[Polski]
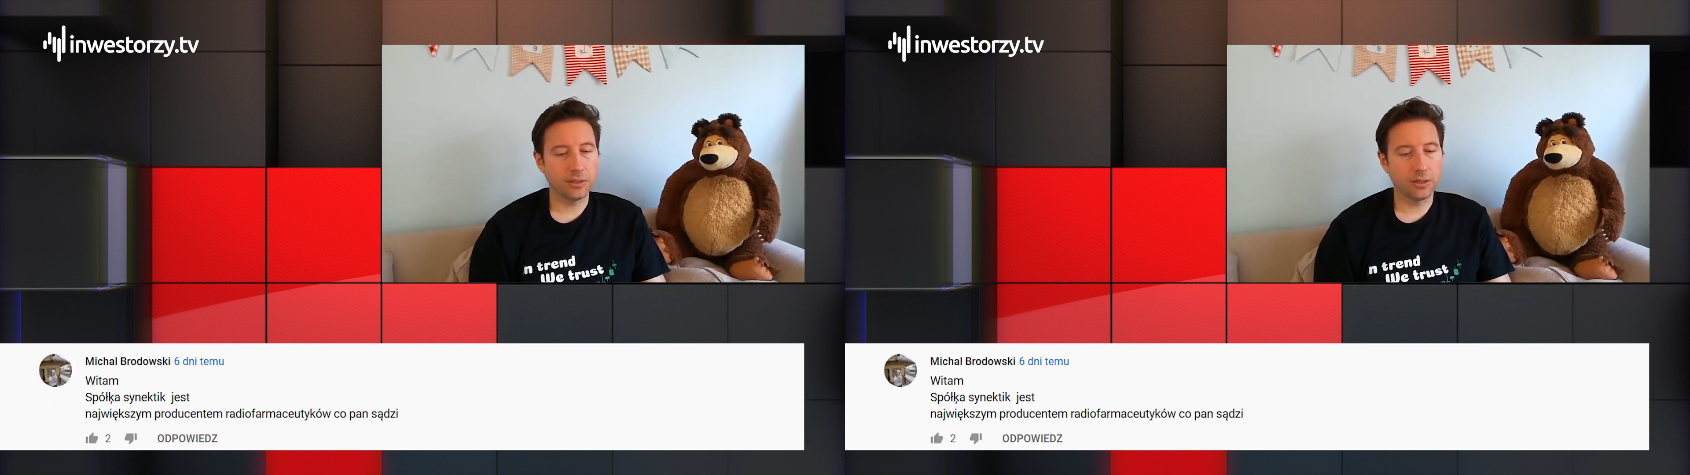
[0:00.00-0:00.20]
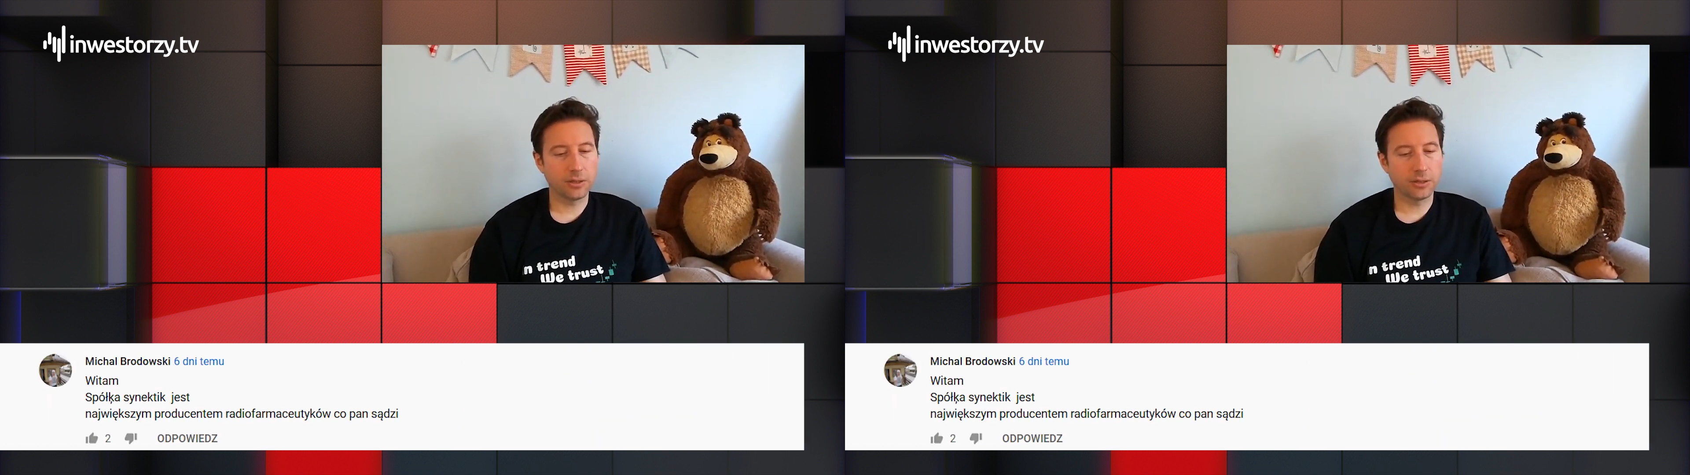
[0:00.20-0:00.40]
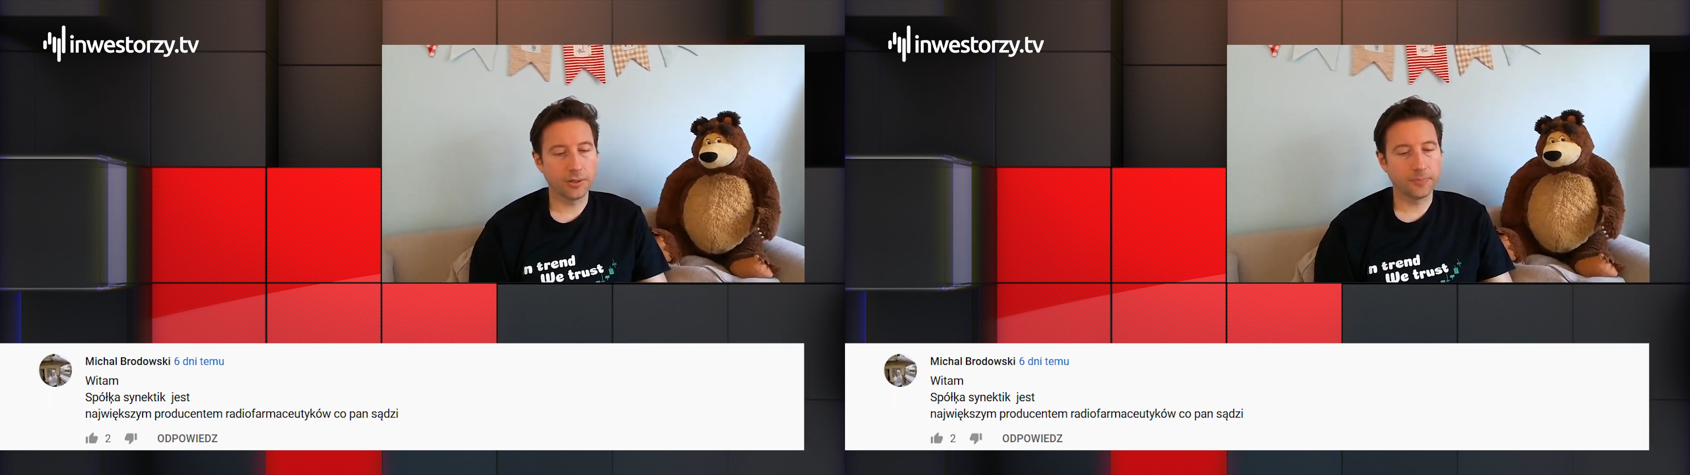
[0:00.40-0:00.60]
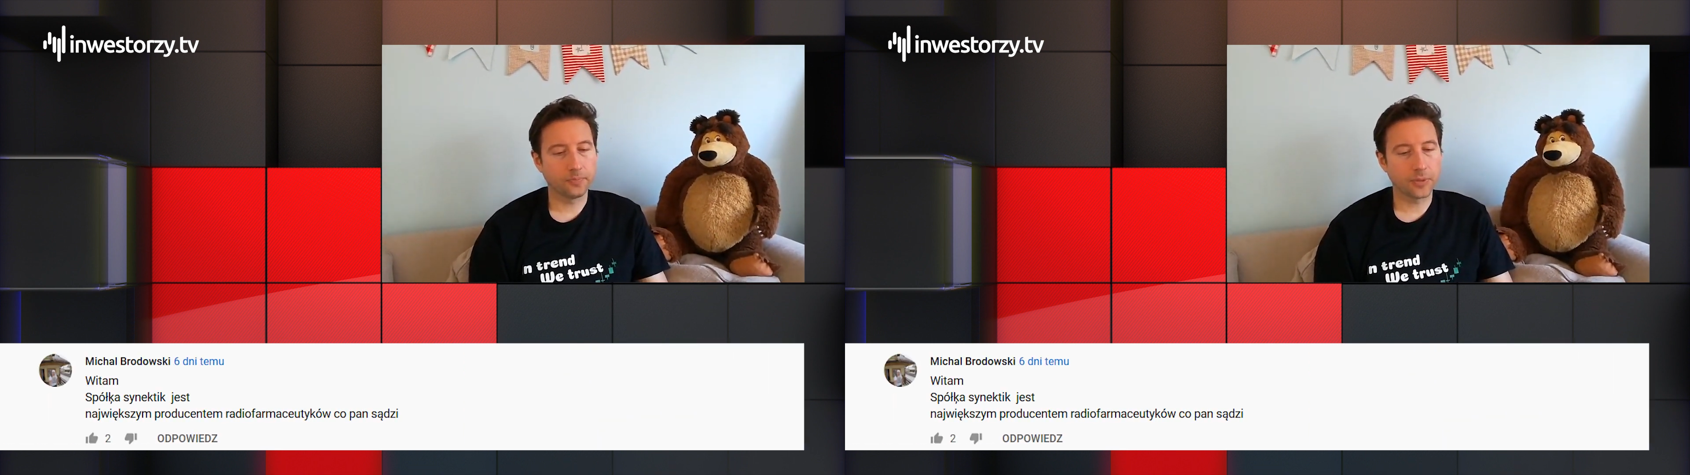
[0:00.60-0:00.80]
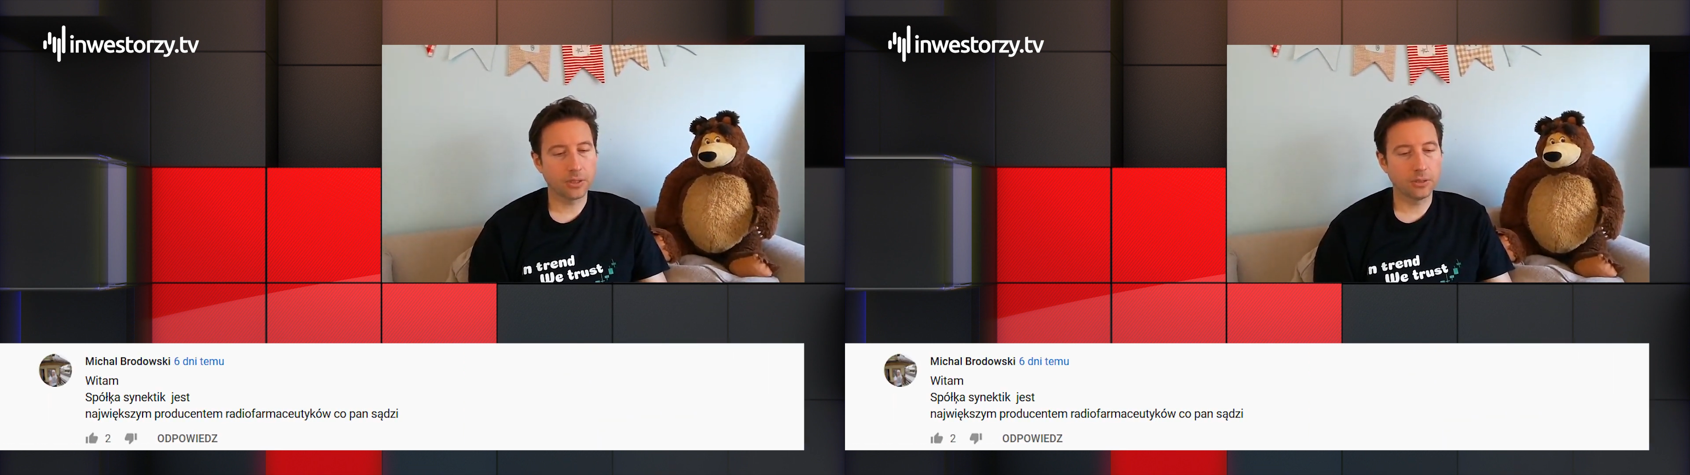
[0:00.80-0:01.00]

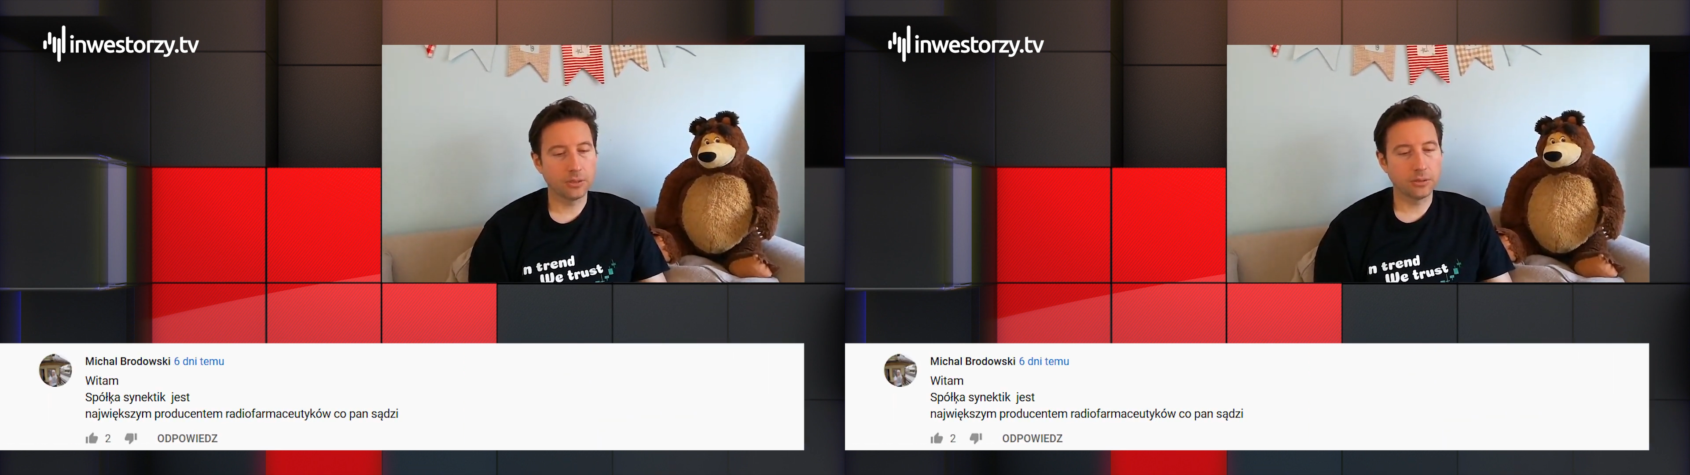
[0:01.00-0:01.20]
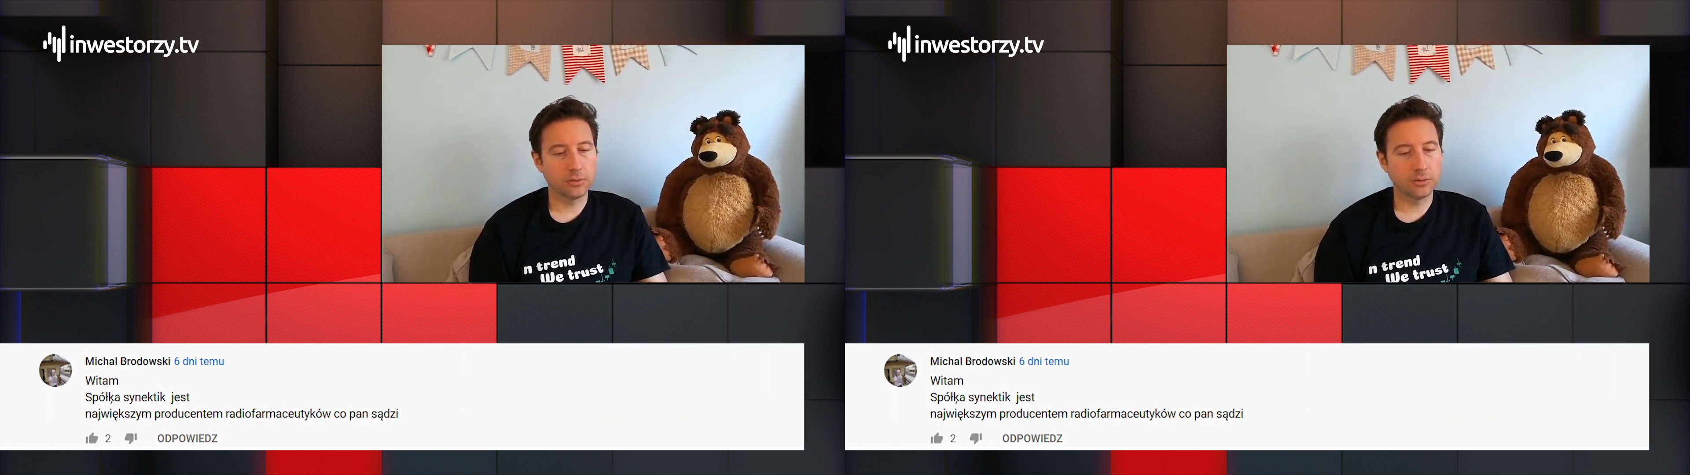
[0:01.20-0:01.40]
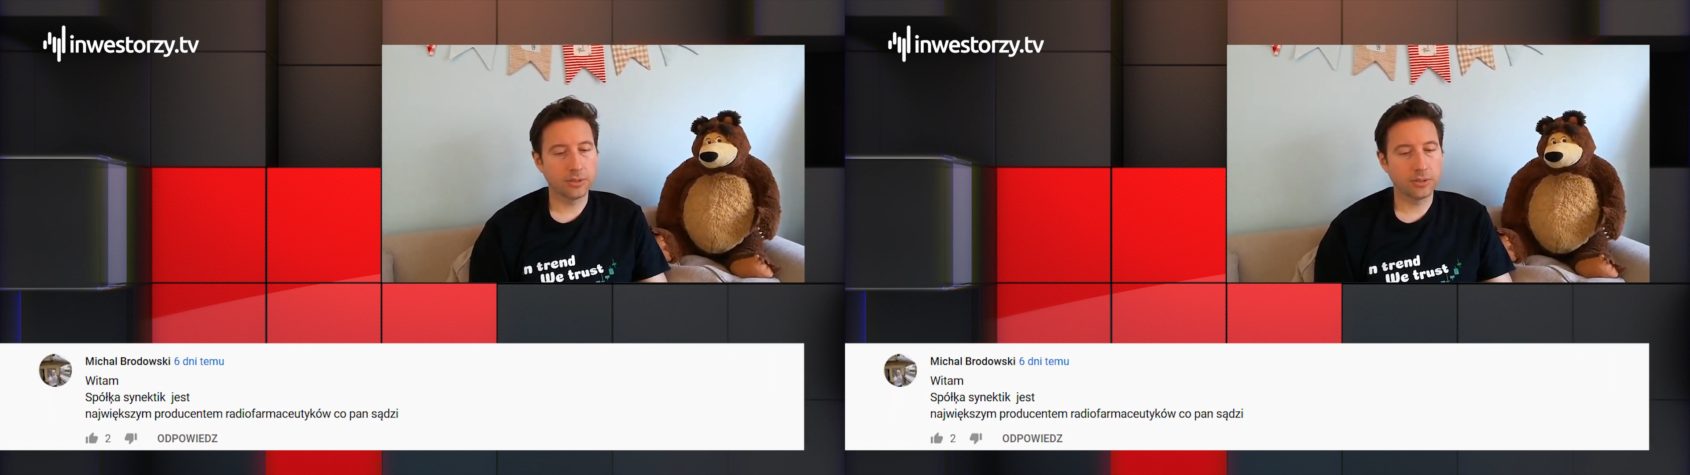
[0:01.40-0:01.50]
yy,